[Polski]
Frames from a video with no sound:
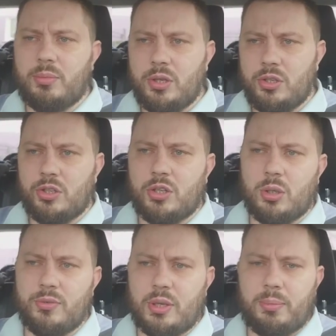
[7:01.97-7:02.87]
będzie
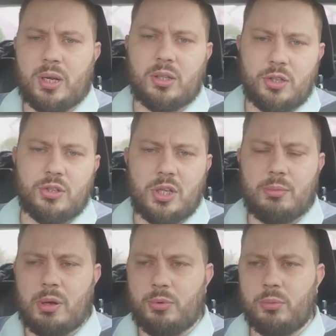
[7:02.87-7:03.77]
szedł zaparte, że nie
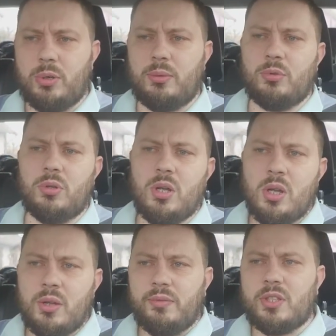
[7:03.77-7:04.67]
ma problemu.
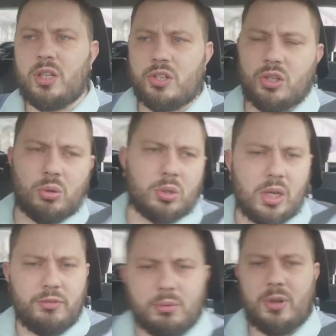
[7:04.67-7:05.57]
Wystarczy krótka
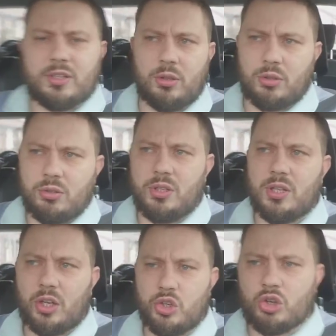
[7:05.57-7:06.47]
informacja od
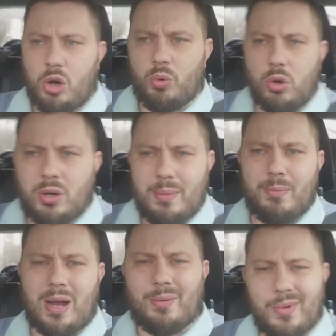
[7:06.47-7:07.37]
rodzica. Szkoło,
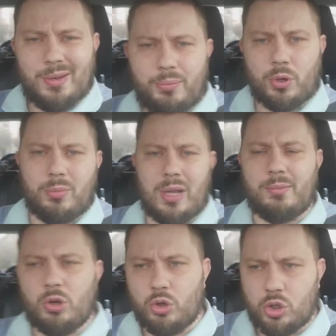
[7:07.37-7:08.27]
mamy
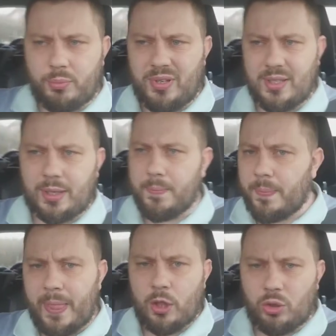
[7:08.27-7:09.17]
problemy osobiste.
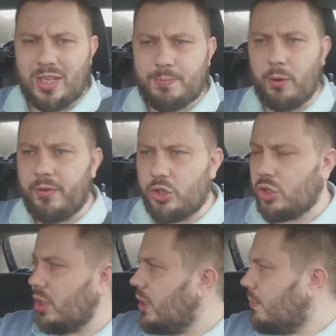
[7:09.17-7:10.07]
To nie spowiedź.
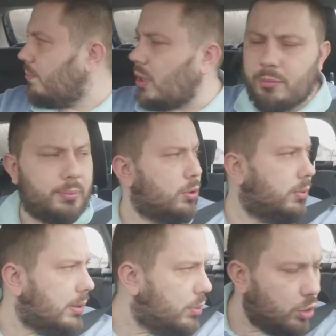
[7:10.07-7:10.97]
Mamy
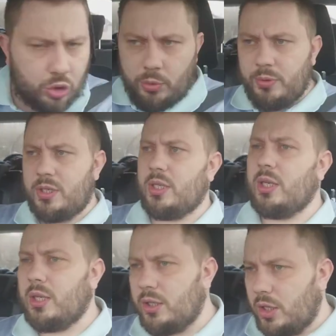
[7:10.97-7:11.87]
problemy
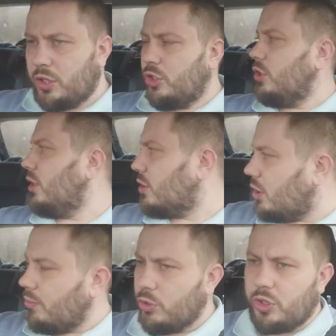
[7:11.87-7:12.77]
osobiste, nasze
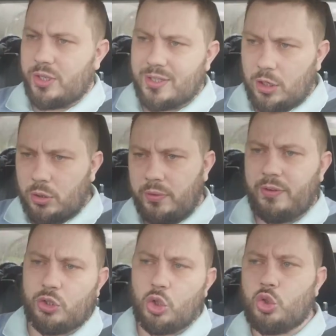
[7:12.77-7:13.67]
dziecko może się
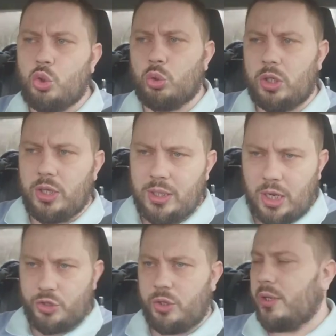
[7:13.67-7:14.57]
zachowywać ciut
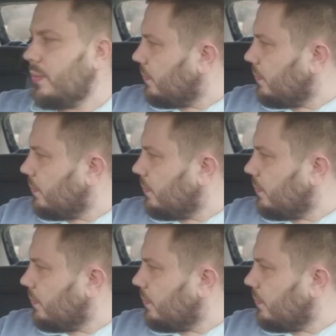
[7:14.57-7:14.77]
inaczej